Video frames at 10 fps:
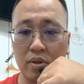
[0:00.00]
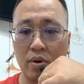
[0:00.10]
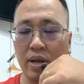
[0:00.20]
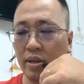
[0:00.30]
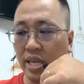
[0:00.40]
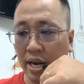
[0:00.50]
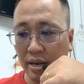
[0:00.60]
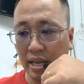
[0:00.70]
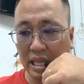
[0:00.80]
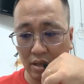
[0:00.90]
cho nên
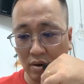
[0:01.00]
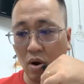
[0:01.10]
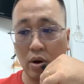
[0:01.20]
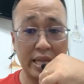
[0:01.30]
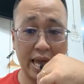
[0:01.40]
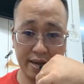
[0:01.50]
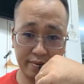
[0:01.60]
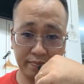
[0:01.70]
nhìn thì tưởng họ nhàn